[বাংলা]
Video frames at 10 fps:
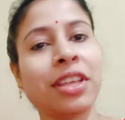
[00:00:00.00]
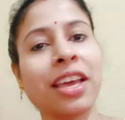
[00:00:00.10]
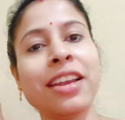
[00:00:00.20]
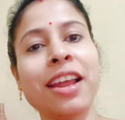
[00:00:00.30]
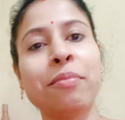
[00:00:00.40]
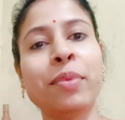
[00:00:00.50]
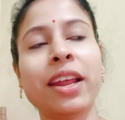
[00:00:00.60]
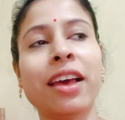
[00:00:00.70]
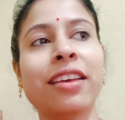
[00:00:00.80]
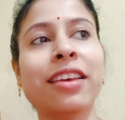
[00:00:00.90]
কিছুতেই
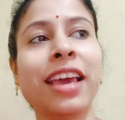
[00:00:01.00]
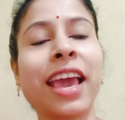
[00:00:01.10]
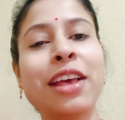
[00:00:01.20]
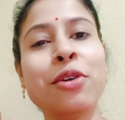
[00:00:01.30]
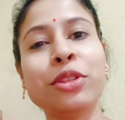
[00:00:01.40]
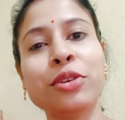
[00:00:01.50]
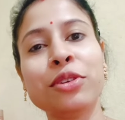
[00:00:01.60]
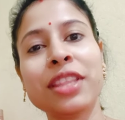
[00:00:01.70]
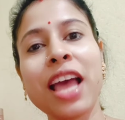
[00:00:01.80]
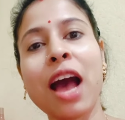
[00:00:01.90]
নামবে না এই
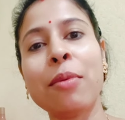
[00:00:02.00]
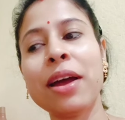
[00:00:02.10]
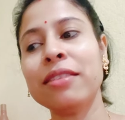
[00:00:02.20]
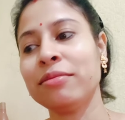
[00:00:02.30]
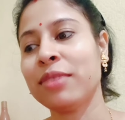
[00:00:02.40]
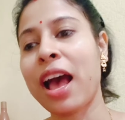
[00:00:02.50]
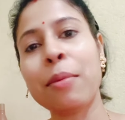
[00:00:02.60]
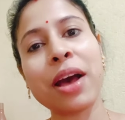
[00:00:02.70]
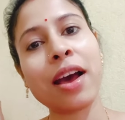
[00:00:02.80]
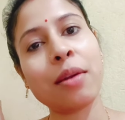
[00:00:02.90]
করতে করতে আমার
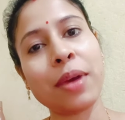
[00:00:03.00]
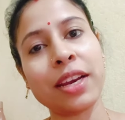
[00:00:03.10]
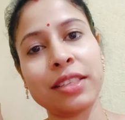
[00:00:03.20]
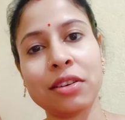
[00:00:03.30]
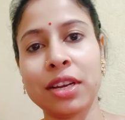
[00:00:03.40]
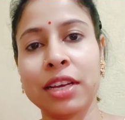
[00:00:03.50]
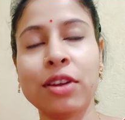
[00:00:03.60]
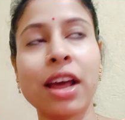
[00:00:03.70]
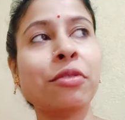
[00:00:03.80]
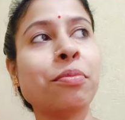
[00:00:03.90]
আবার বাইরে
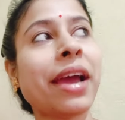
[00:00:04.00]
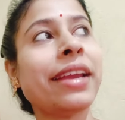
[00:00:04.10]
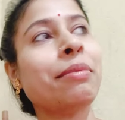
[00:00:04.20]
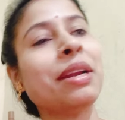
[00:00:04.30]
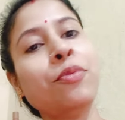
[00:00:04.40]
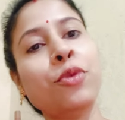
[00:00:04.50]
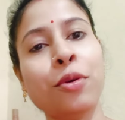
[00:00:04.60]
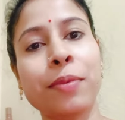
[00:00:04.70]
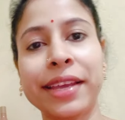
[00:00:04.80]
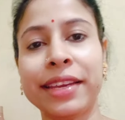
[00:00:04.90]
যাওয়া লাগলো এখন বাইরে
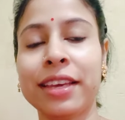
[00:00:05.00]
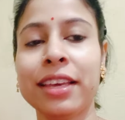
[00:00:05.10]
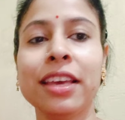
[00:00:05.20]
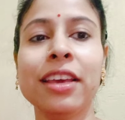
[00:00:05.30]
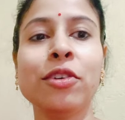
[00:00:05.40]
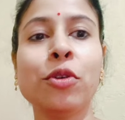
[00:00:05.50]
মানে পুরো বাইরে